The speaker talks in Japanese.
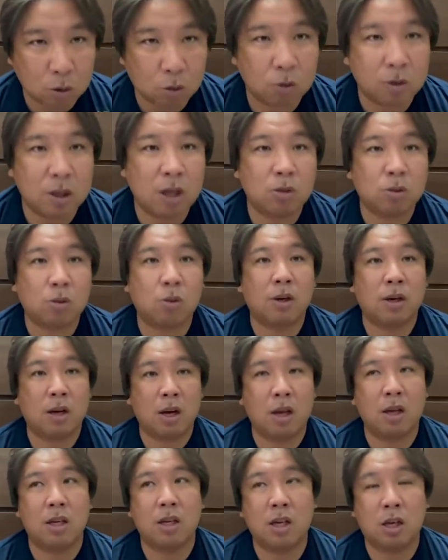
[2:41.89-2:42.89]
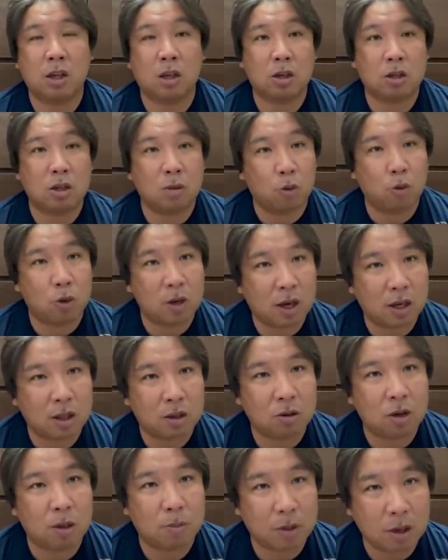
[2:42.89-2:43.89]
このディクソンがね、いい形で盛り上がって
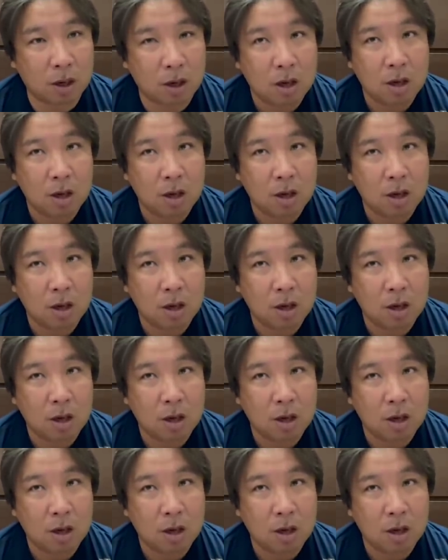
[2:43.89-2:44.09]
くればね、